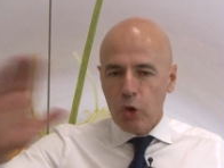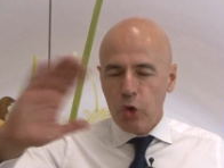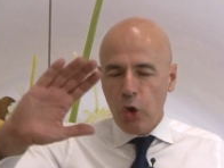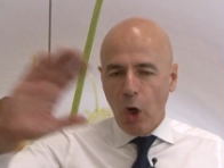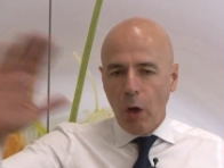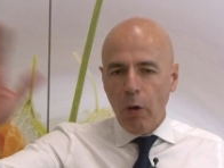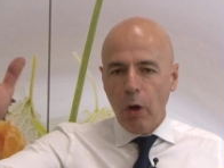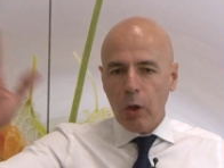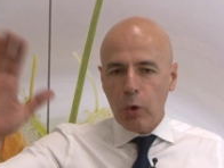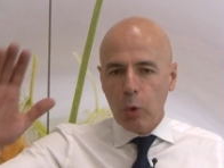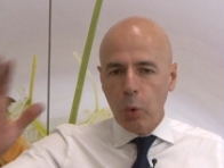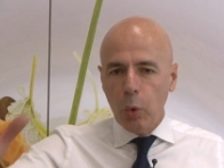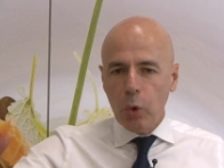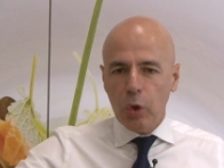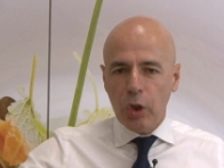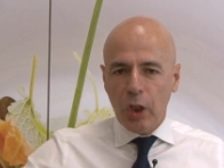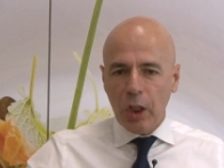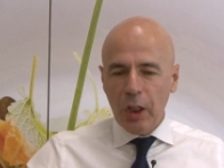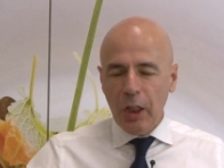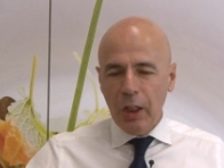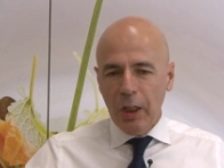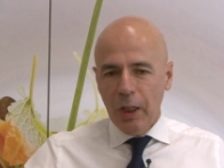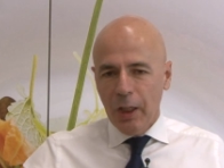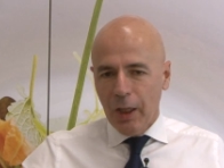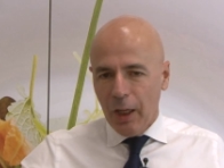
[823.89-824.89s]
Ciao a
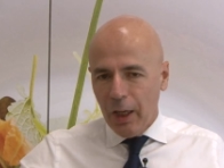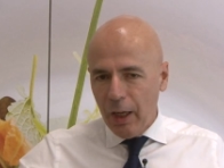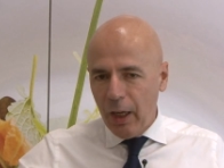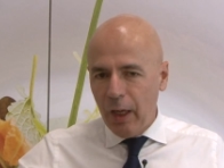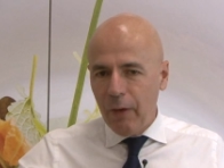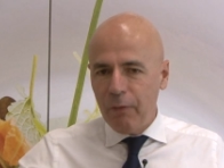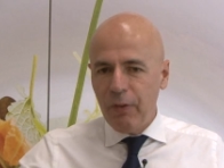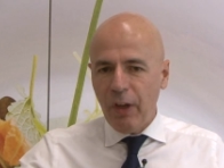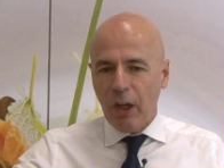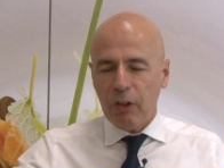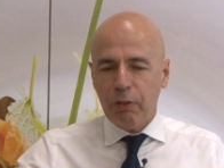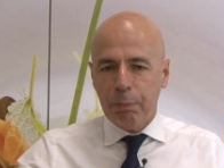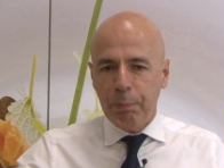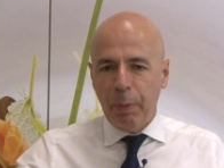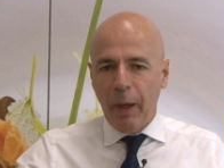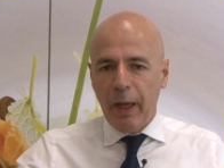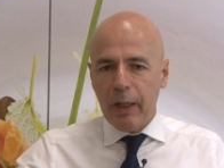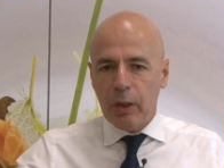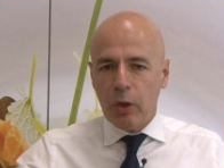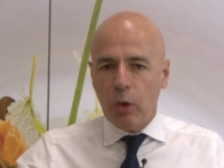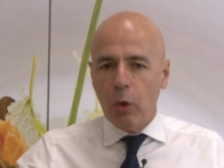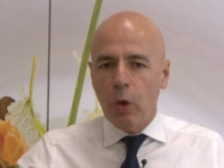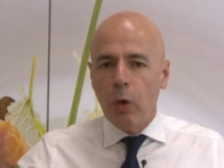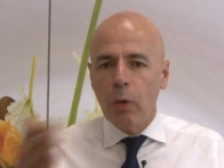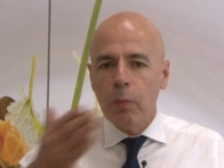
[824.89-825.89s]
tutti e vi
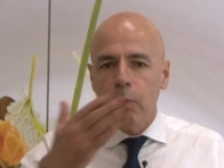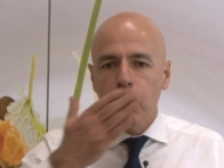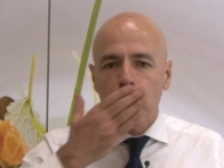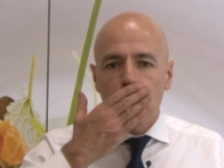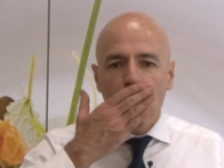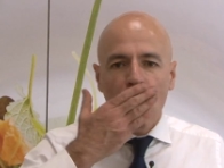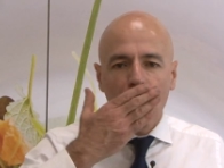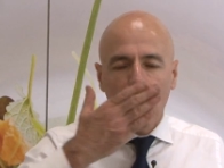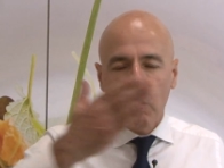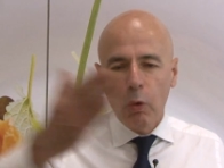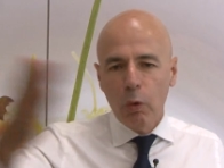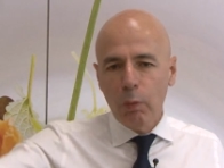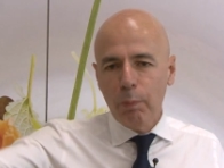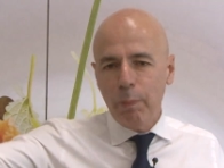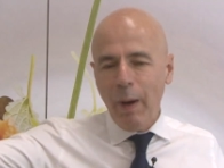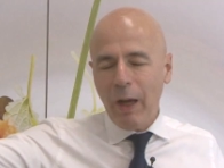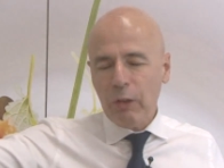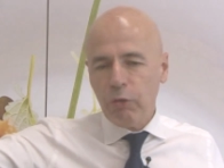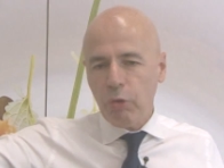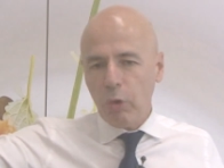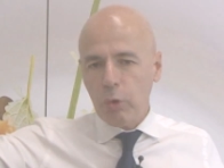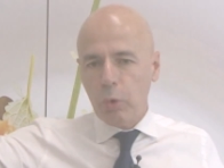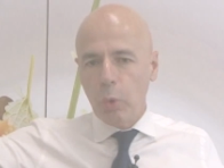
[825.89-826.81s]
aspetto! Un bacio a